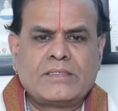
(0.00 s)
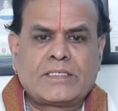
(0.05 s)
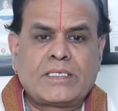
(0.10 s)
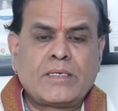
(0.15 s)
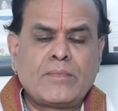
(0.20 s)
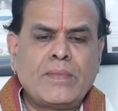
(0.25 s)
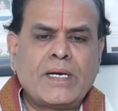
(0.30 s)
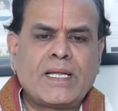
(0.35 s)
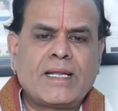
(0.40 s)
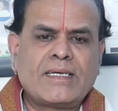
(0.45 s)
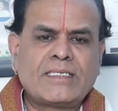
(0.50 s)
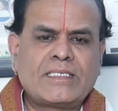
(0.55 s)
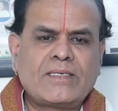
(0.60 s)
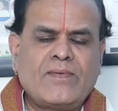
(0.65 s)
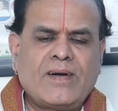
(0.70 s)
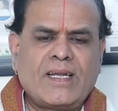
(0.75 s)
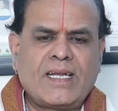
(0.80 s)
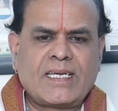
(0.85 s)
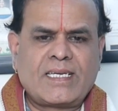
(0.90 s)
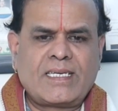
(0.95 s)
సింహరాశి
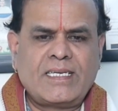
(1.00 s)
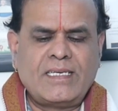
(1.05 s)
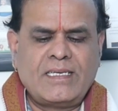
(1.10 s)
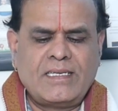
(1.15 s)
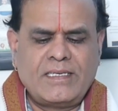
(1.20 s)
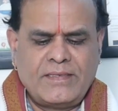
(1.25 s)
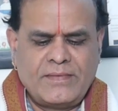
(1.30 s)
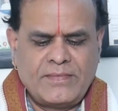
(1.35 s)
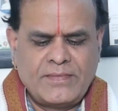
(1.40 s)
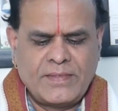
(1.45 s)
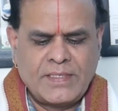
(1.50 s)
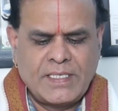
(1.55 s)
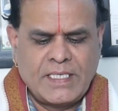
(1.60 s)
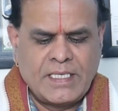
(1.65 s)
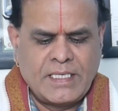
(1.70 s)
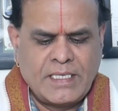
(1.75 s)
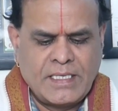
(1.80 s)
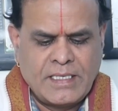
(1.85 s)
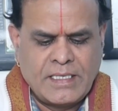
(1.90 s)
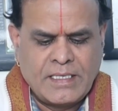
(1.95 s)
వాళ్ళకి
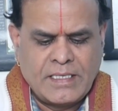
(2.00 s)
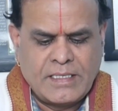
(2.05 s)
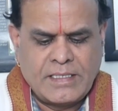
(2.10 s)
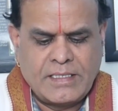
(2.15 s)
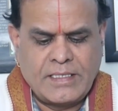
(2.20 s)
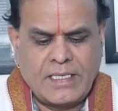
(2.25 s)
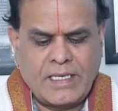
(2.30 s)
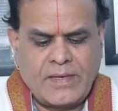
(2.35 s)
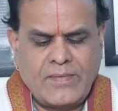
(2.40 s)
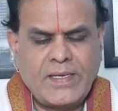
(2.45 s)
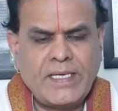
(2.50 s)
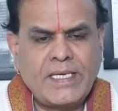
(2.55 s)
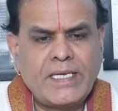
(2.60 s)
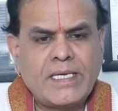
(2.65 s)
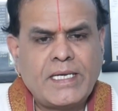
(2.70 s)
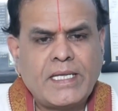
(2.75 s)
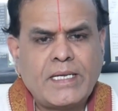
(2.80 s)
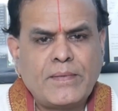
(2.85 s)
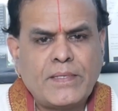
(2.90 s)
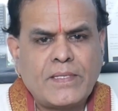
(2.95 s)
ఇరవై
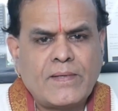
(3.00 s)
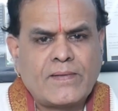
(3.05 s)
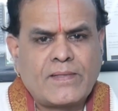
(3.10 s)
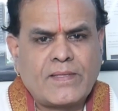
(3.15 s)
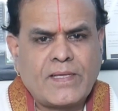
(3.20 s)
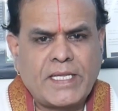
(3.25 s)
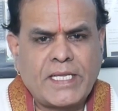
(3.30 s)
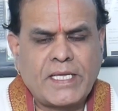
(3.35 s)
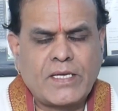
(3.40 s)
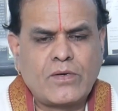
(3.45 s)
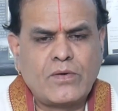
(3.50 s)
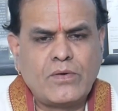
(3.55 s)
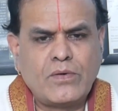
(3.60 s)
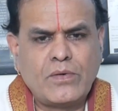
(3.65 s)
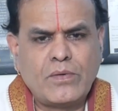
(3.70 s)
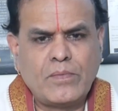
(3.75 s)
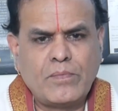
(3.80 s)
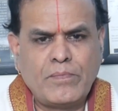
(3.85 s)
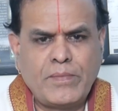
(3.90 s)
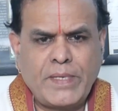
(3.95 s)
ఎనిమిదవ తారీఖు
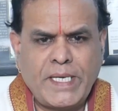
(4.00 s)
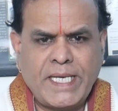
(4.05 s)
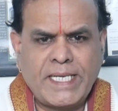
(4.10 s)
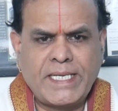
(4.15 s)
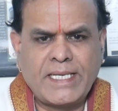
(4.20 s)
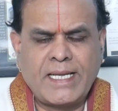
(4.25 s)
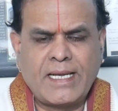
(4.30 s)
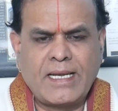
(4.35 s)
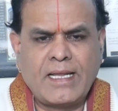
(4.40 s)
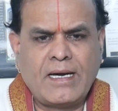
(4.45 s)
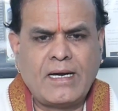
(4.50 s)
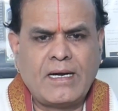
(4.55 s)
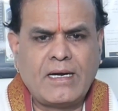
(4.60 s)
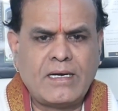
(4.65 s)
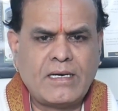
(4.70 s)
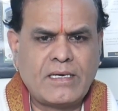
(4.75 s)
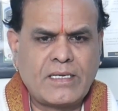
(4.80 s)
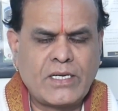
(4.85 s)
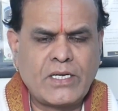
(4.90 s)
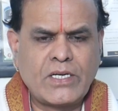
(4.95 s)
మే నెల
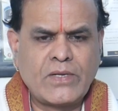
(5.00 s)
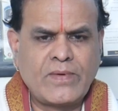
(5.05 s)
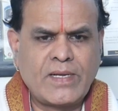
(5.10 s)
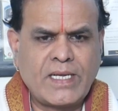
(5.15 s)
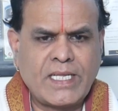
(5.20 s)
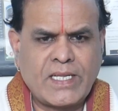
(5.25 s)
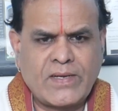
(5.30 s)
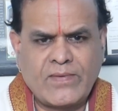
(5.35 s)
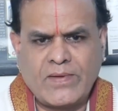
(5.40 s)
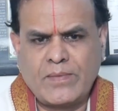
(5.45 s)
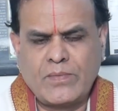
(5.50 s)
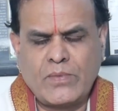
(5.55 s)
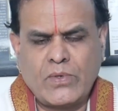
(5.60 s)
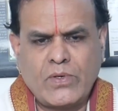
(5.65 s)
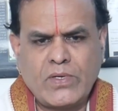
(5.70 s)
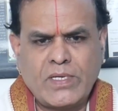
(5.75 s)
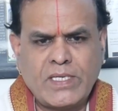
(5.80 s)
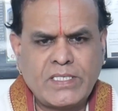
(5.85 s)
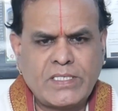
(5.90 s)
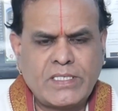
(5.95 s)
రెండు వేల ఇరవై
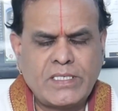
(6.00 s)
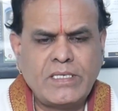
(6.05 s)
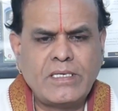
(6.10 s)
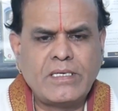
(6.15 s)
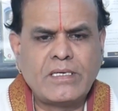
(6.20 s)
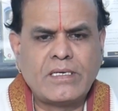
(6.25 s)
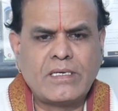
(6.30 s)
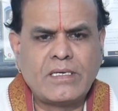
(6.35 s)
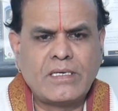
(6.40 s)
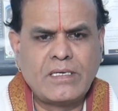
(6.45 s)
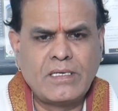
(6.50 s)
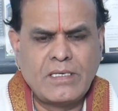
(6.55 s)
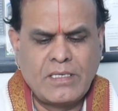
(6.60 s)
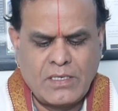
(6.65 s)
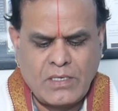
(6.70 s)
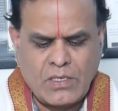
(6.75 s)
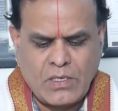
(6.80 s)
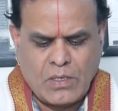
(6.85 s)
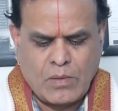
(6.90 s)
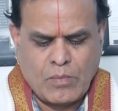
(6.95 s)
మూడు నుంచి
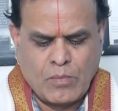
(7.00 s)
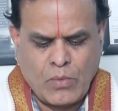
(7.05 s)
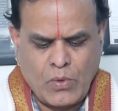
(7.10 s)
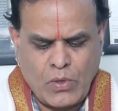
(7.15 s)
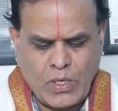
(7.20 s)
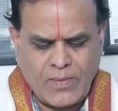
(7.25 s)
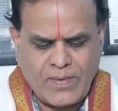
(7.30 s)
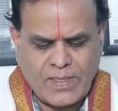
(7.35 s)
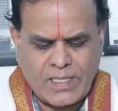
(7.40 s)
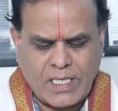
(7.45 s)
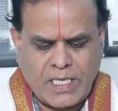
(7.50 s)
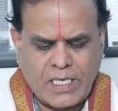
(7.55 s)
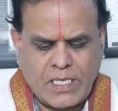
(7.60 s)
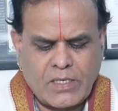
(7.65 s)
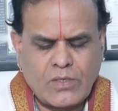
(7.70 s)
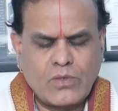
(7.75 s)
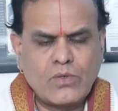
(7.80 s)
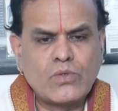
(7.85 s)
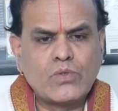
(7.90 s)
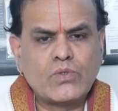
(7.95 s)
మూడవ
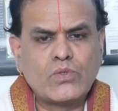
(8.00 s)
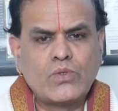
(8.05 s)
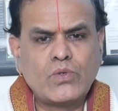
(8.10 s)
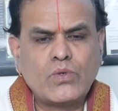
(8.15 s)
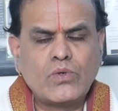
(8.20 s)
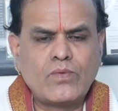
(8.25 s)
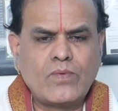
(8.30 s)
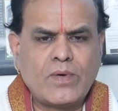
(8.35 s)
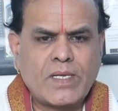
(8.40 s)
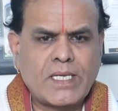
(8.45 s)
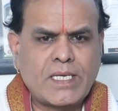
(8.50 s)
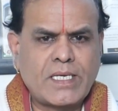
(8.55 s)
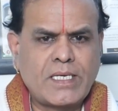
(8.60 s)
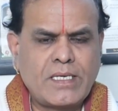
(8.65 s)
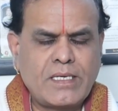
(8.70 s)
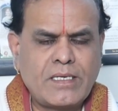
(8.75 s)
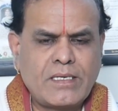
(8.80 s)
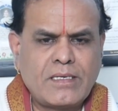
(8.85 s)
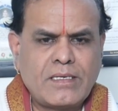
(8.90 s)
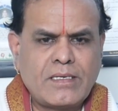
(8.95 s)
తారీఖు జూన్
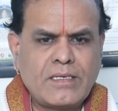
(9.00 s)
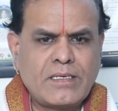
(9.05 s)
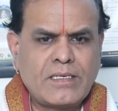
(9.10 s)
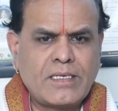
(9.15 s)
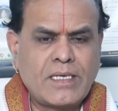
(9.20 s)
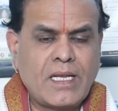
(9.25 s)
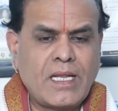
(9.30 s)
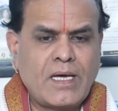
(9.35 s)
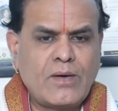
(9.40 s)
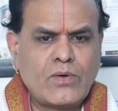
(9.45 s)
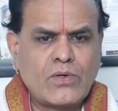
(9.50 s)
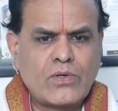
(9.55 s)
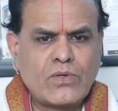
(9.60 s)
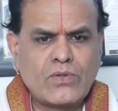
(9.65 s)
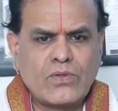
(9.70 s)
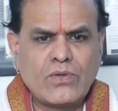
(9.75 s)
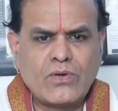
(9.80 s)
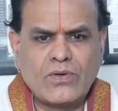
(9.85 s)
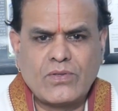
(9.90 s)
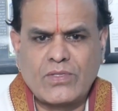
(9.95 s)
వరకు ఎలా
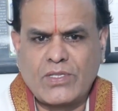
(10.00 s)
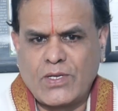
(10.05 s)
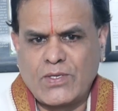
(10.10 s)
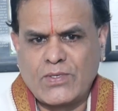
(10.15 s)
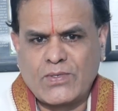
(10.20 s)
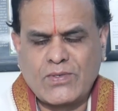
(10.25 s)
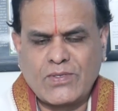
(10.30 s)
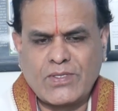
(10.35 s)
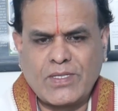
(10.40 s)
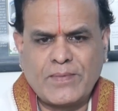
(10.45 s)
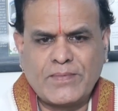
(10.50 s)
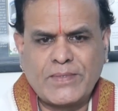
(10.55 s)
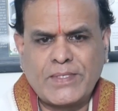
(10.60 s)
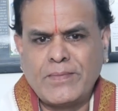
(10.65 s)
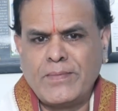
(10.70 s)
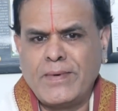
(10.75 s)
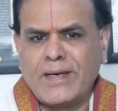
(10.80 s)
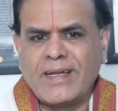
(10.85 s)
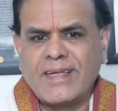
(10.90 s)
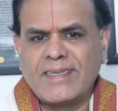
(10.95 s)
ఉంటుందో తెలుసుకుందాం
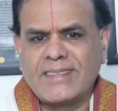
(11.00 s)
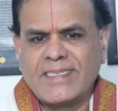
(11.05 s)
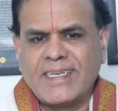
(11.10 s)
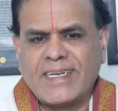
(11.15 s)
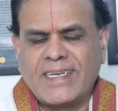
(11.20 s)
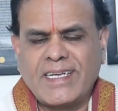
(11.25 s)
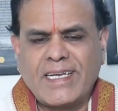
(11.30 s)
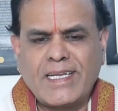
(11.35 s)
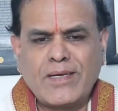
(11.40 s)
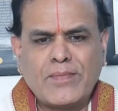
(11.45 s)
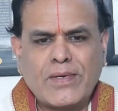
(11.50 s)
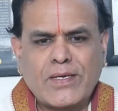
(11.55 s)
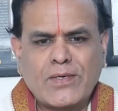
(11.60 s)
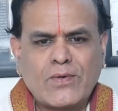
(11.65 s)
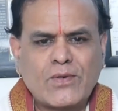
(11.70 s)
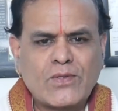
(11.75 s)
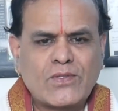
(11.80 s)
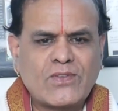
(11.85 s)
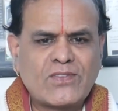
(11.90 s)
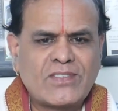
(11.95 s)
సింహరాశి అంటేనే
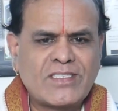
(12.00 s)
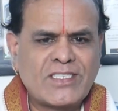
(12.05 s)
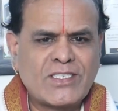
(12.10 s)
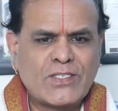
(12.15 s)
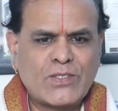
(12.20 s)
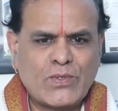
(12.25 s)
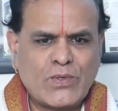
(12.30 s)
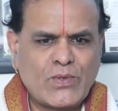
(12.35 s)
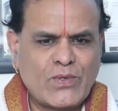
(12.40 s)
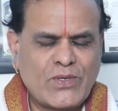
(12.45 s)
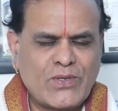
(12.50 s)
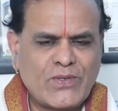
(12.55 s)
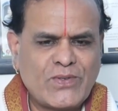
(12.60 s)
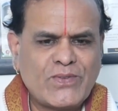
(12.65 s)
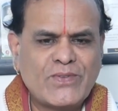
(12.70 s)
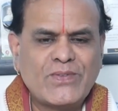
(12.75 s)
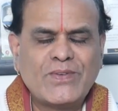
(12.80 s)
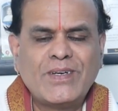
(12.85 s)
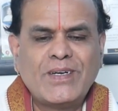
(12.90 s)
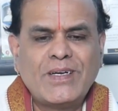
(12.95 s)
మనకు గుర్తొచ్చేది
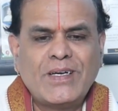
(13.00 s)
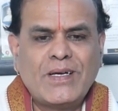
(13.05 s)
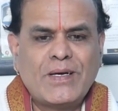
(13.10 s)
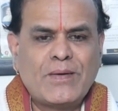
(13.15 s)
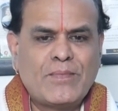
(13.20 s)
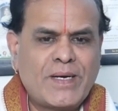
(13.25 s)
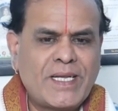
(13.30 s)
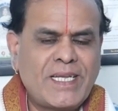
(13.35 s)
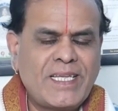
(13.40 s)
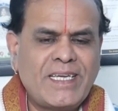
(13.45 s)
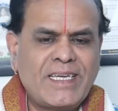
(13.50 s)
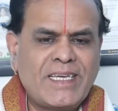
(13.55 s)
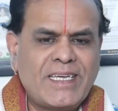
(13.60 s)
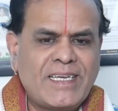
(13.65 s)
సూర్యుడు మరి